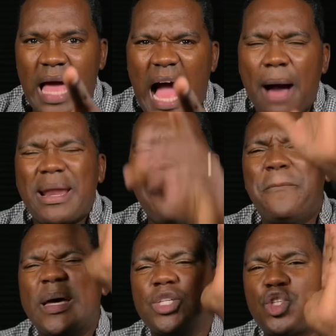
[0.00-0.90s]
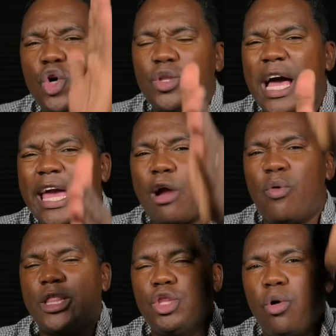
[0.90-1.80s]
Habrán personas que
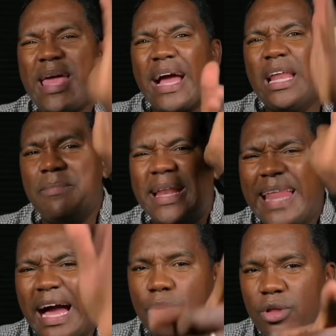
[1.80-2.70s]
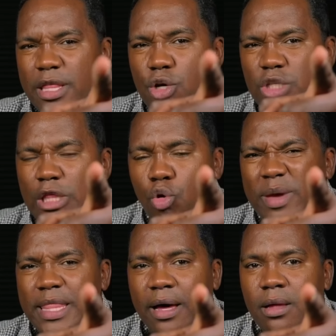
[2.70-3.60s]
cuando vean el milagro de Dios en tu
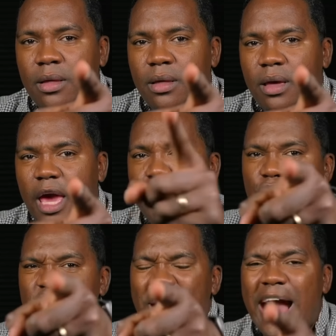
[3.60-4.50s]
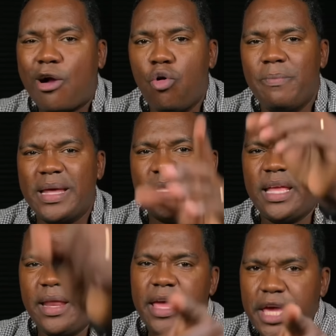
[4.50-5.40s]
vida, ellos se van a
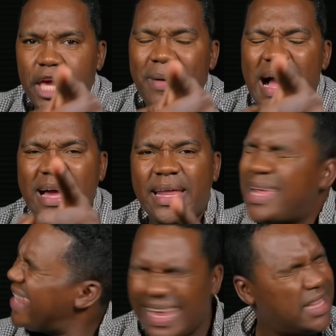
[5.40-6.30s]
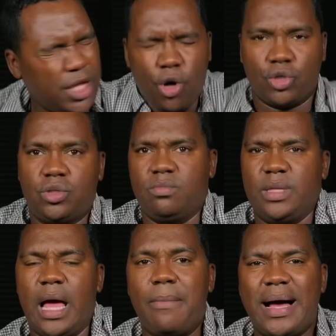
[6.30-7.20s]
convertir y van a creer en el Dios.
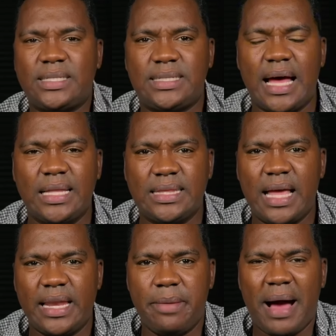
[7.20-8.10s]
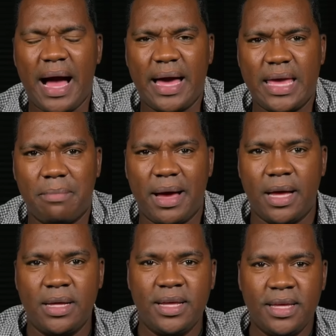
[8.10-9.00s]
Bajayama.
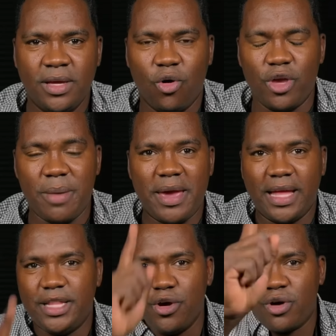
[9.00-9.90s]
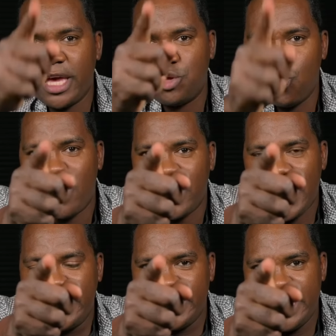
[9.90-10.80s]
Óyeme en el Dios que tú
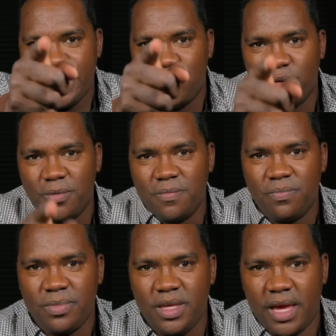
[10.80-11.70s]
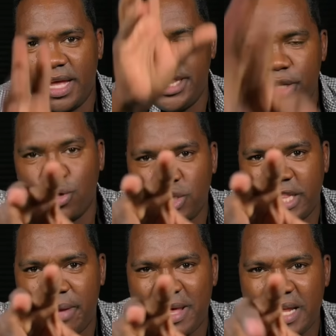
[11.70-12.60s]
has creído y en el Dios que
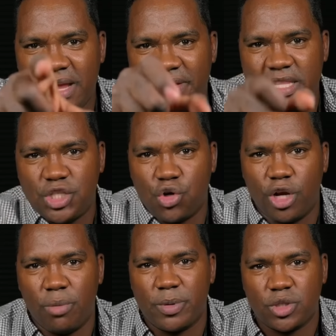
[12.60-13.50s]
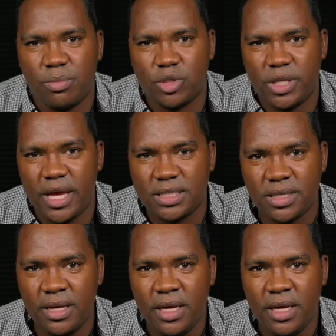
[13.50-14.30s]
te va a dar la bendición en los próximos días.